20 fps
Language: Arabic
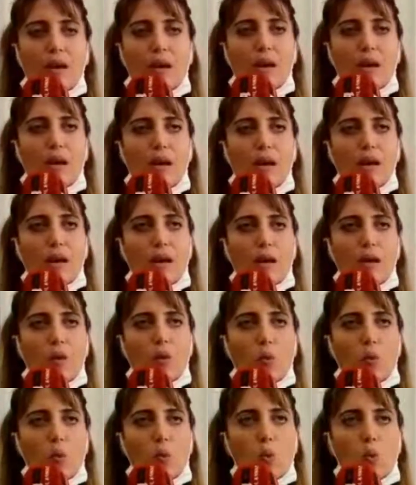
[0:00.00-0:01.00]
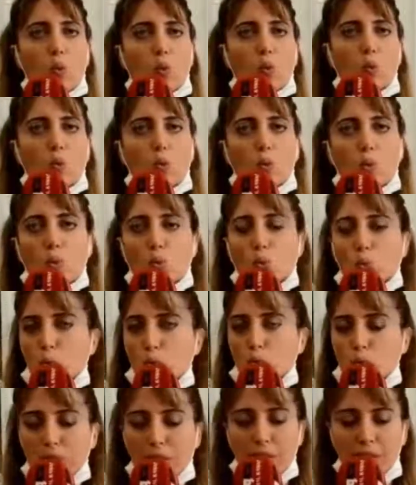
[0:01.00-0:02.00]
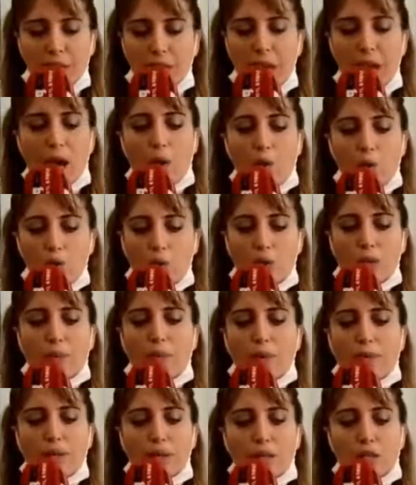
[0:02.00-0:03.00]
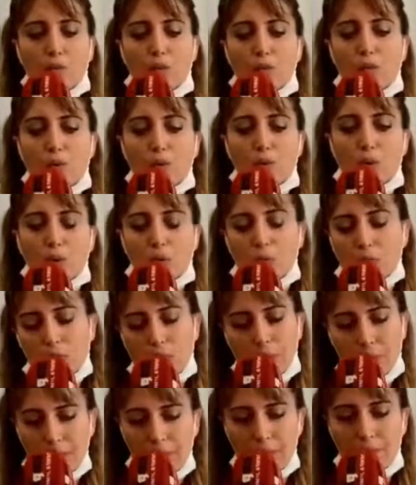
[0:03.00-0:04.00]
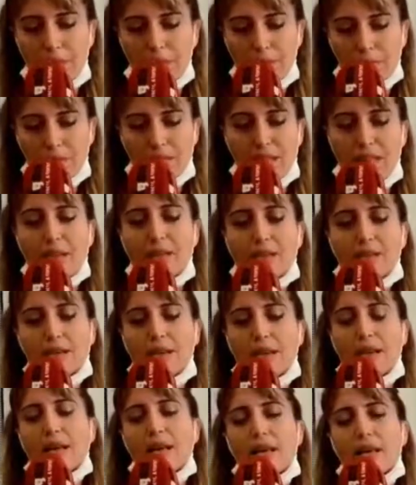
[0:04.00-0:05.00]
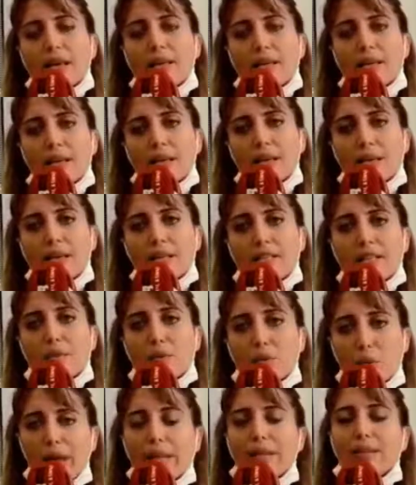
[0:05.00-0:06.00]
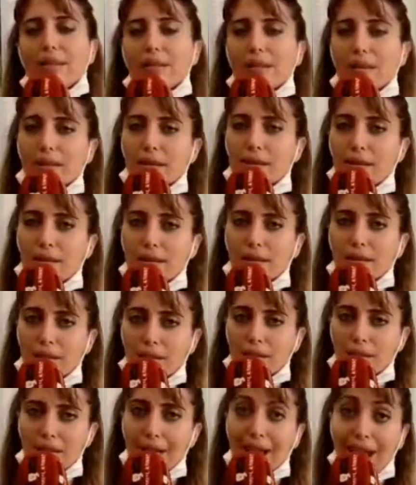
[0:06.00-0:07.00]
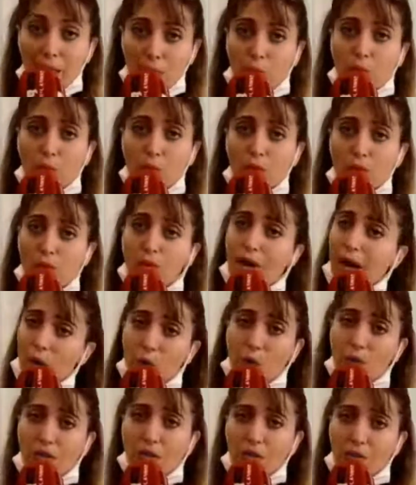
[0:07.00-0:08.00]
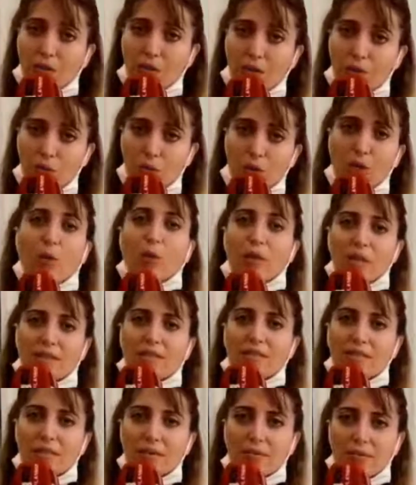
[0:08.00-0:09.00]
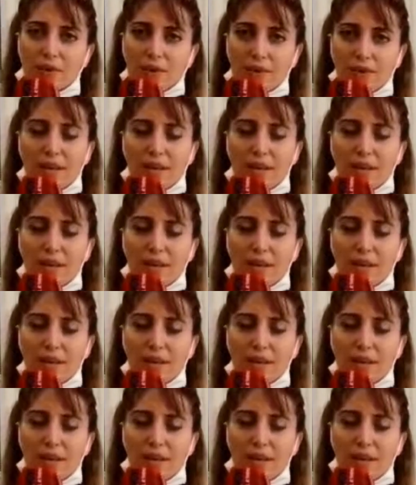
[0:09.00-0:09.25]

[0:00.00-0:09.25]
آه وتنحاولوا دابا نكتبوا حنا في صدد آه، كتابه واحد القانون قانون الطفل مدونه الطفل